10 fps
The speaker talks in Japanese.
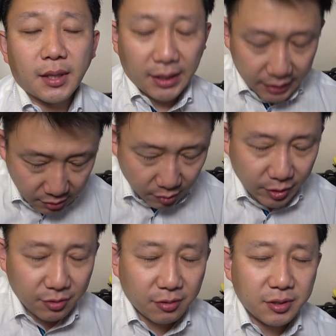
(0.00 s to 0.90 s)
はいどう
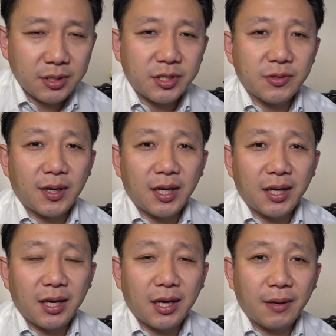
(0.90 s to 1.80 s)
もこんにち
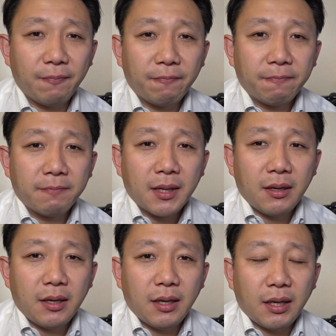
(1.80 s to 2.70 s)
は、
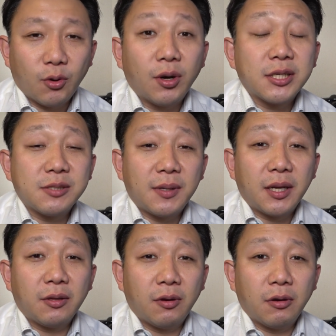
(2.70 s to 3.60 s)
えー、5月
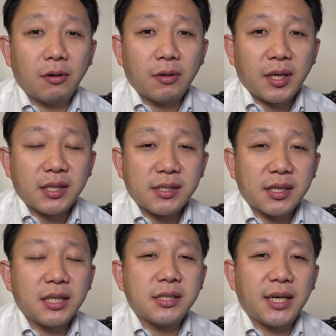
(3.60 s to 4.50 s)
晴れの
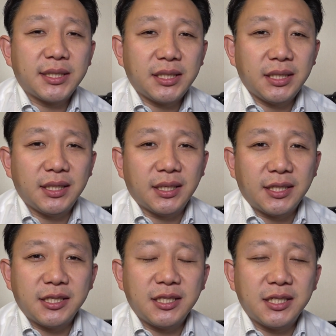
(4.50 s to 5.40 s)
すがすがし
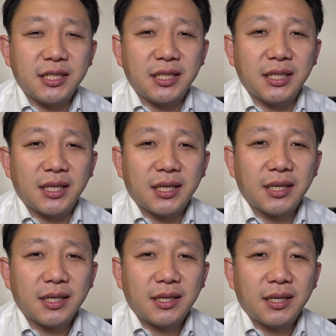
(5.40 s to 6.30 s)
い一日
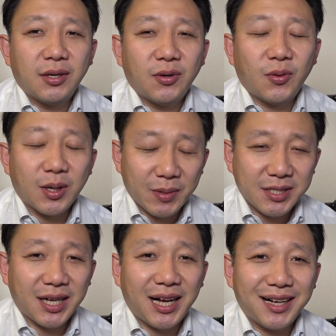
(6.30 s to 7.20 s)
終わり
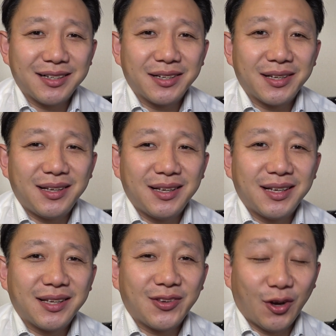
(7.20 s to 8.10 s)
ました
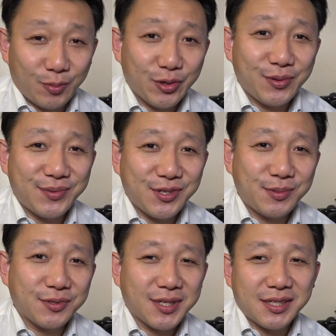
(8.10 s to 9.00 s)
今日も
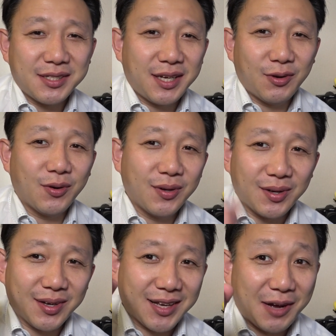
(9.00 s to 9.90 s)
YouTube の撮影を
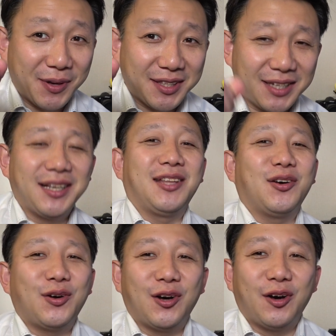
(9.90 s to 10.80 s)
頑張っていきたい
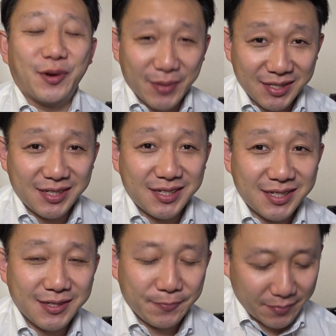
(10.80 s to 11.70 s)
と思いま
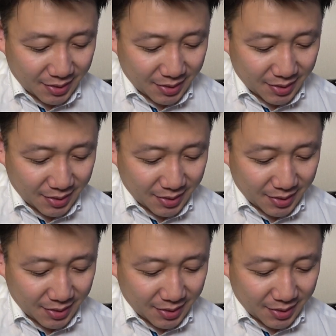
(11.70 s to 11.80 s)
す、